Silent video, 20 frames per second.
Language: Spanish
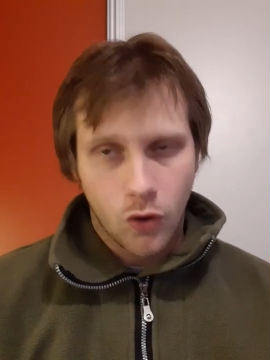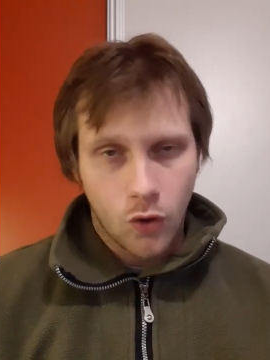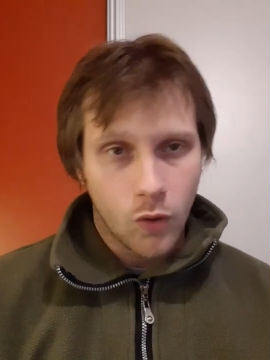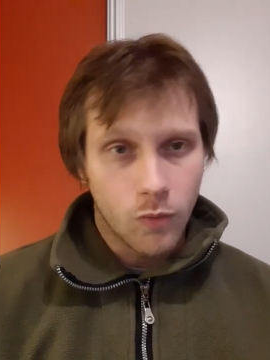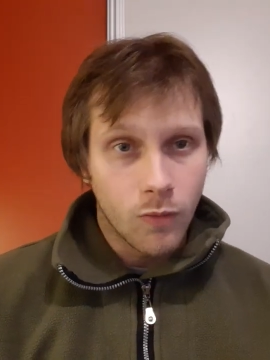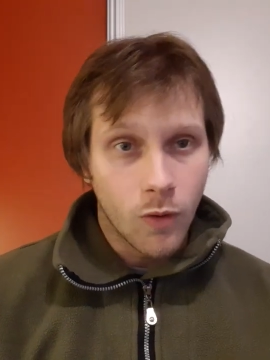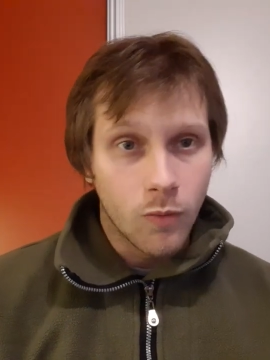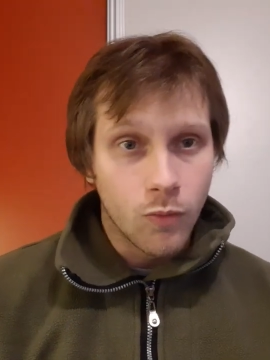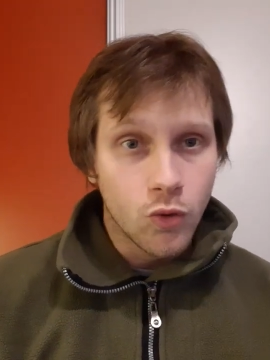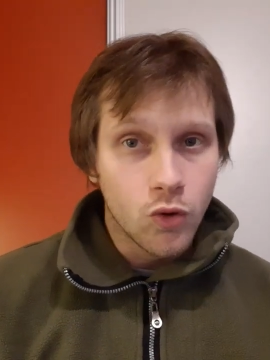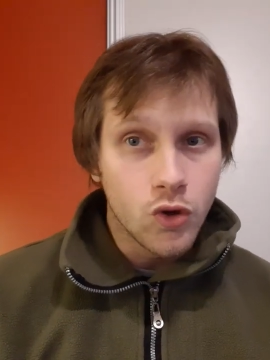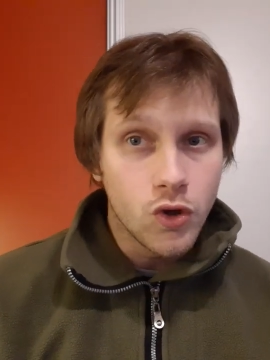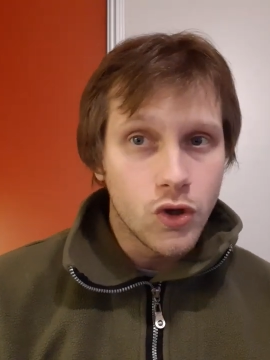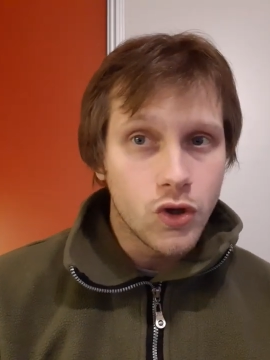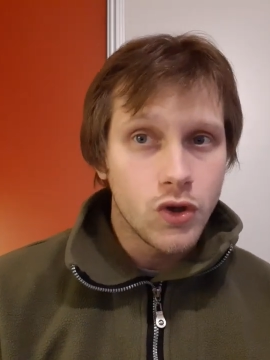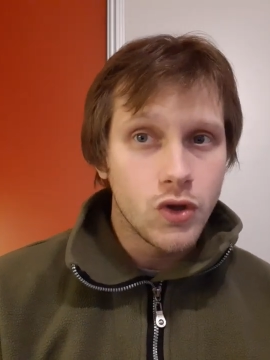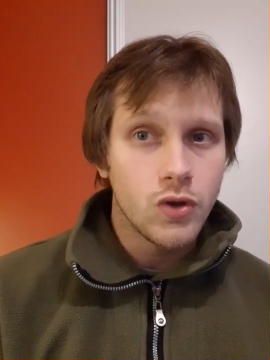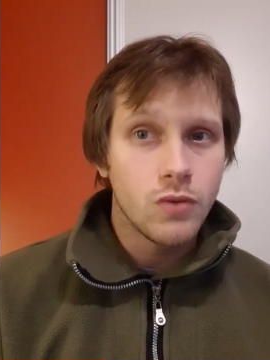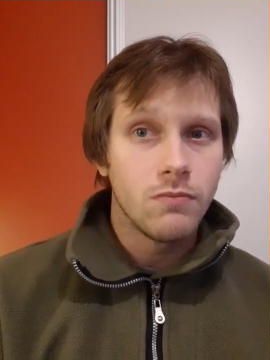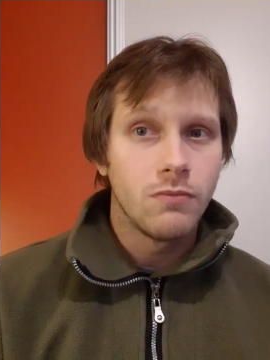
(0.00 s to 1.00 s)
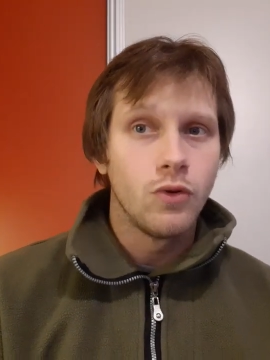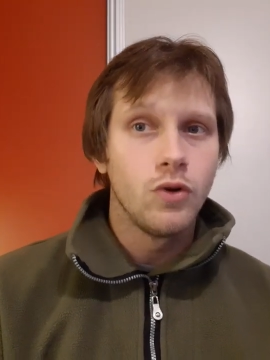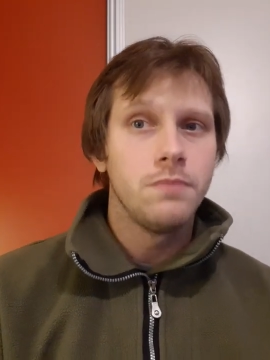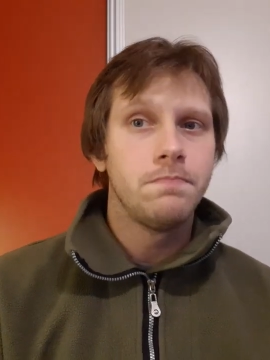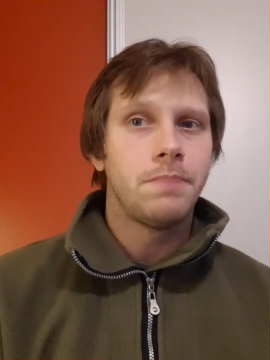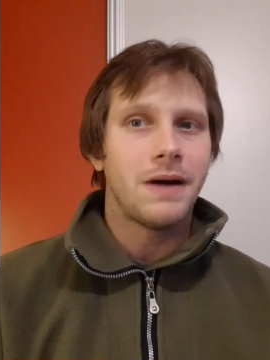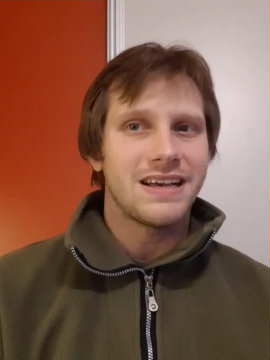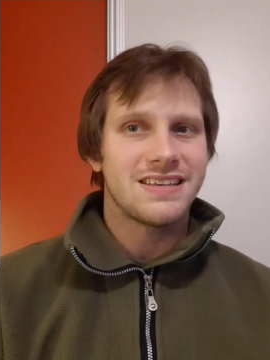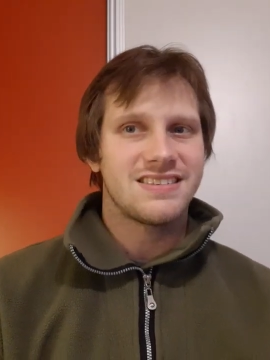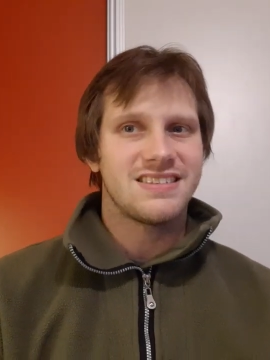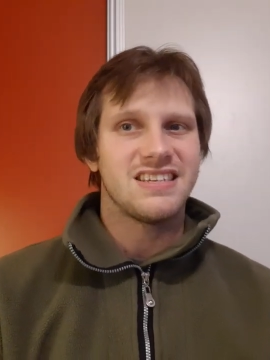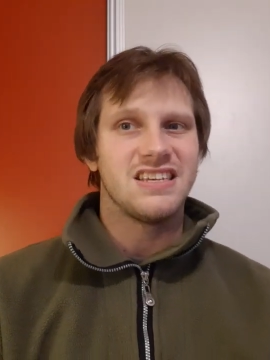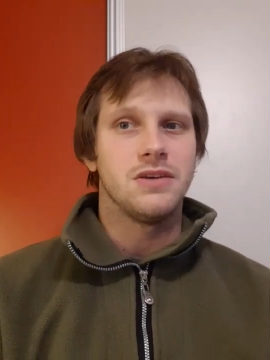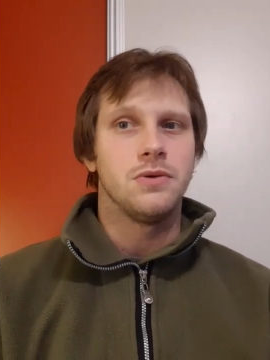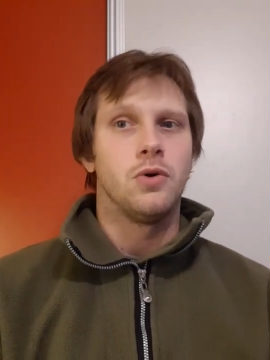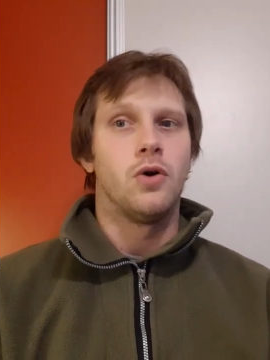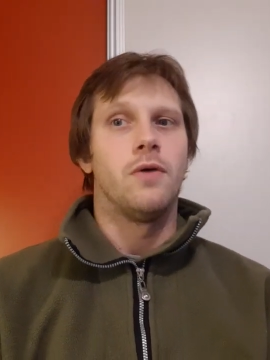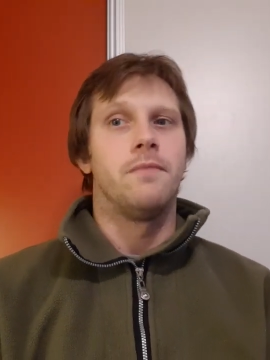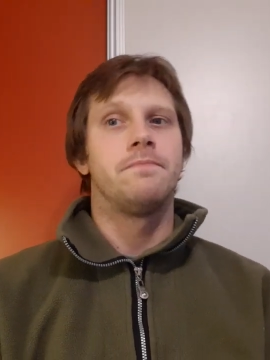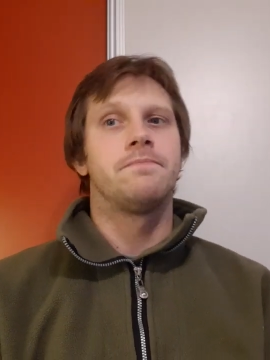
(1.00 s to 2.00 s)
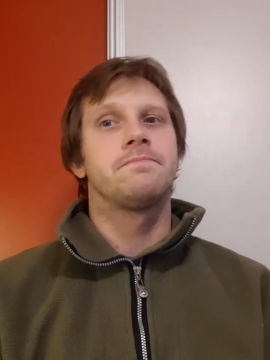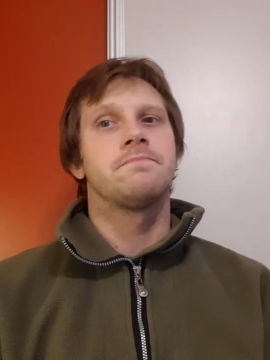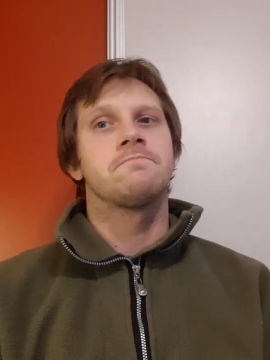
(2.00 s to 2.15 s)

como muy, muy pasivo.